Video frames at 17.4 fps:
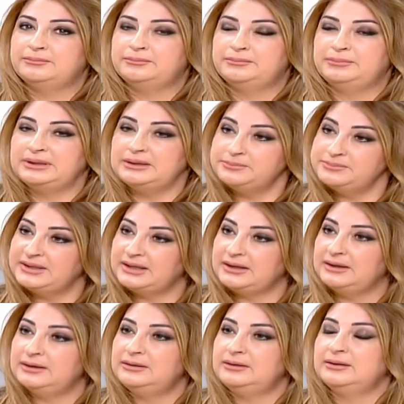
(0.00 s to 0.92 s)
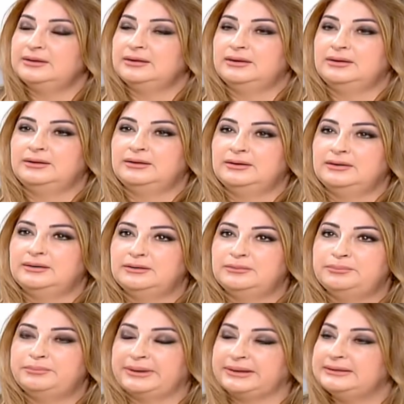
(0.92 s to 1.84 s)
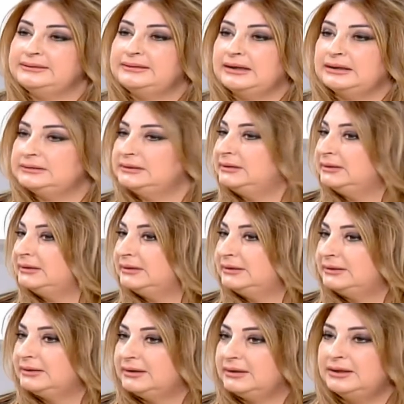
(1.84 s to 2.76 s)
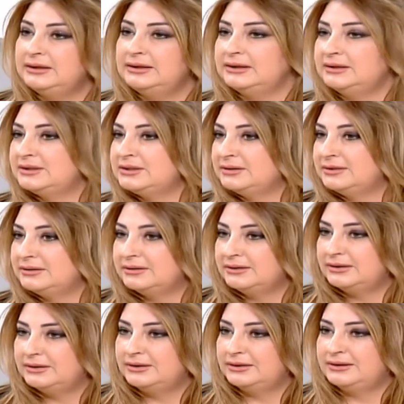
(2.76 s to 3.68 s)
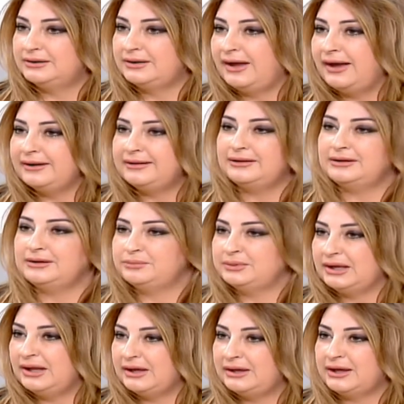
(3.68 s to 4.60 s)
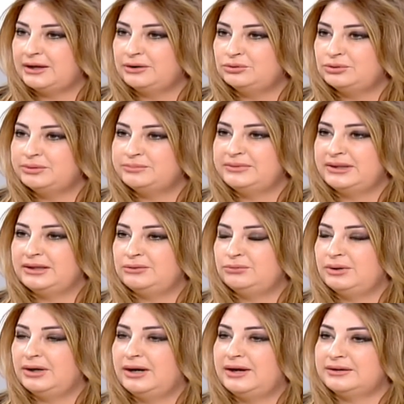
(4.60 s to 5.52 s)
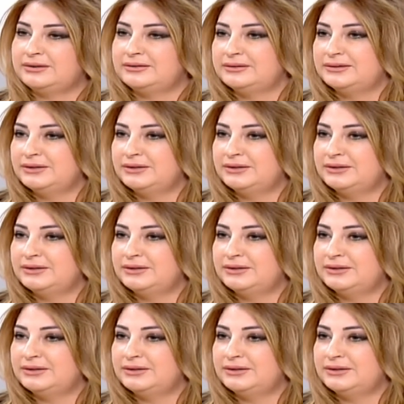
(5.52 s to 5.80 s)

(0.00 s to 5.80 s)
بلبنان بعيد عن كل الحكي اللي بينحكى عنه لبنان وي ار